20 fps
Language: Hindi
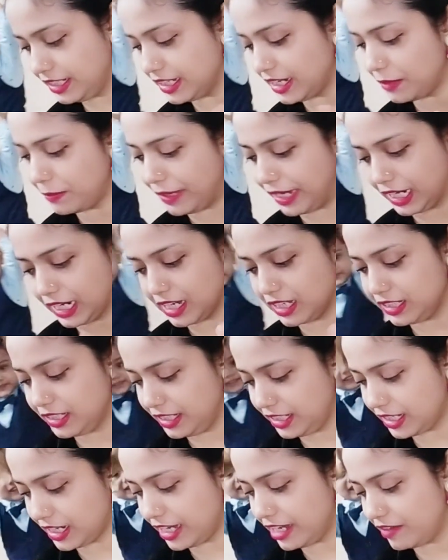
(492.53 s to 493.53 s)
दिया महंगा
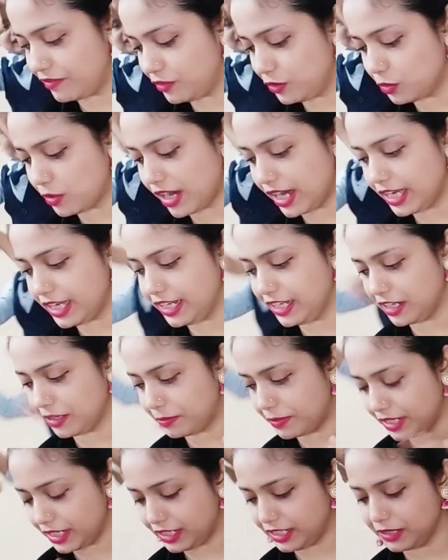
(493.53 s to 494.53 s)
दिया आई हैव नो आइडिया
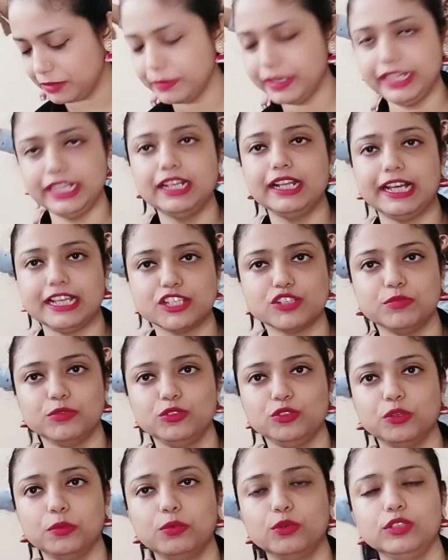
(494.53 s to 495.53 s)
बट मैंने लास्ट में
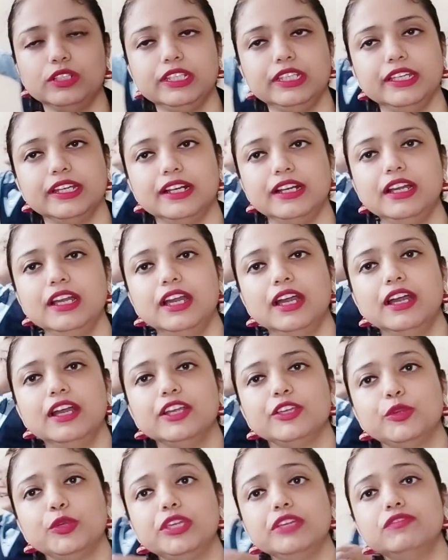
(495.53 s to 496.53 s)
उनको बोल दिया
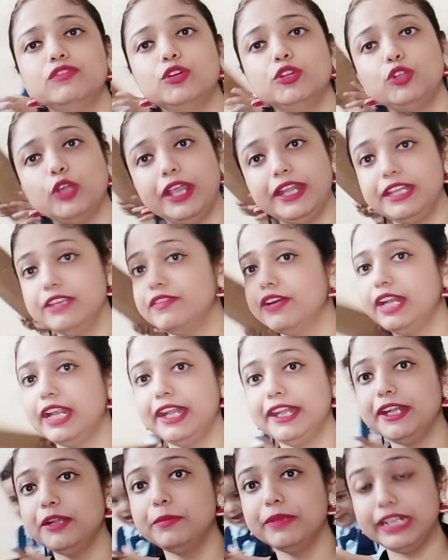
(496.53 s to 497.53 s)
क्योंकि वो ट्वेंटी वन
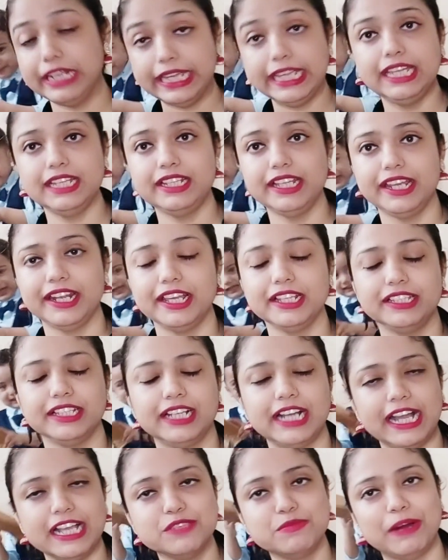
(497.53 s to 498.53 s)
हंड्रेड में नहीं दे रहे थे
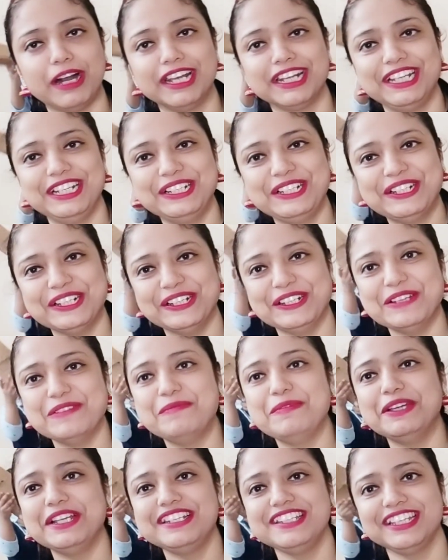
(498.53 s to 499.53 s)
गाइस बार्गेनिंग करने
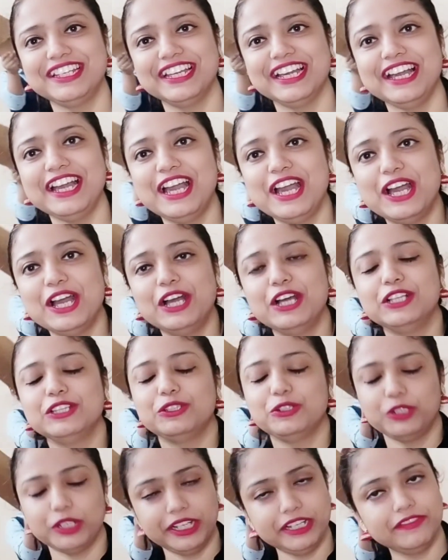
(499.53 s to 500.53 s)
पे ठीक है
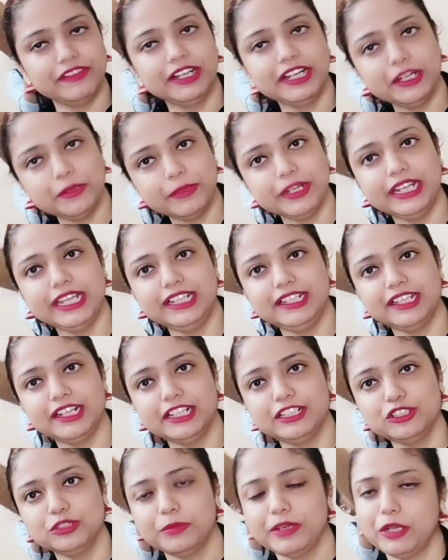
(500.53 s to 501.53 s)
तो ट्वेंटी वन हंड्रेड में नहीं दे
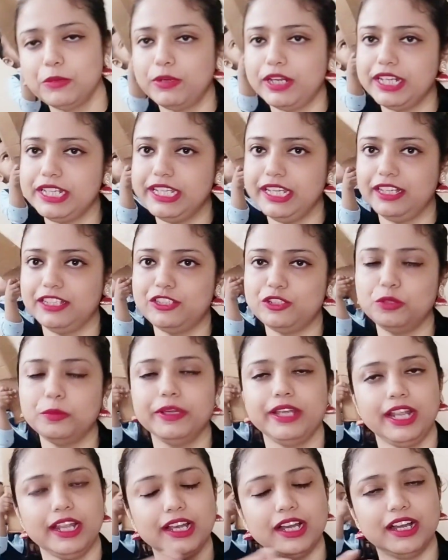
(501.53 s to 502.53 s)
रहे थे तो मैंने बोला ठीक है चलो
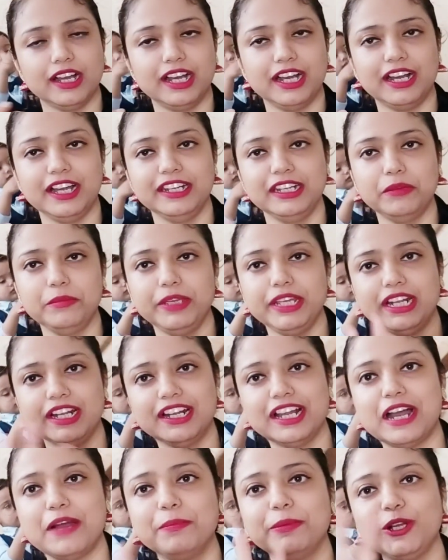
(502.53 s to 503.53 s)
भैया ना मेरा
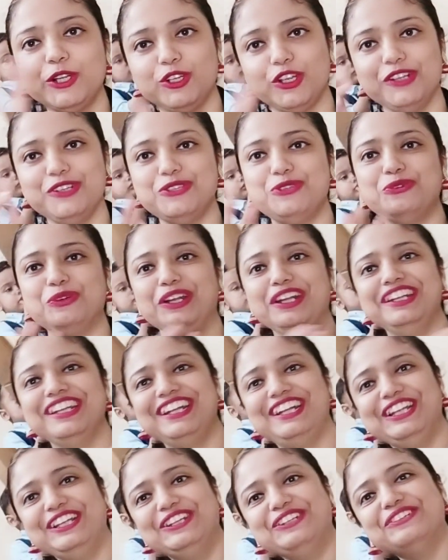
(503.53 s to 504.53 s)
ना आपका ट्वेंटी टू
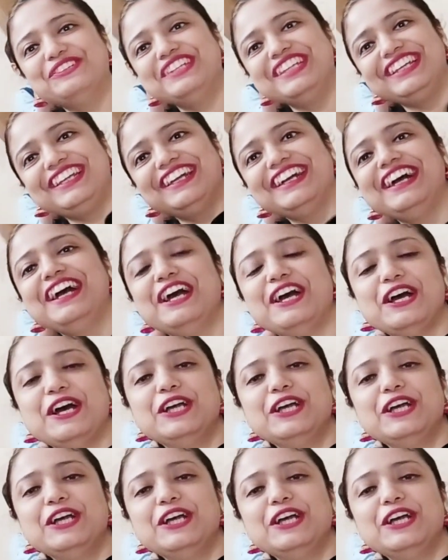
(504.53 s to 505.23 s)
हंड्रेड ले लो ठीक है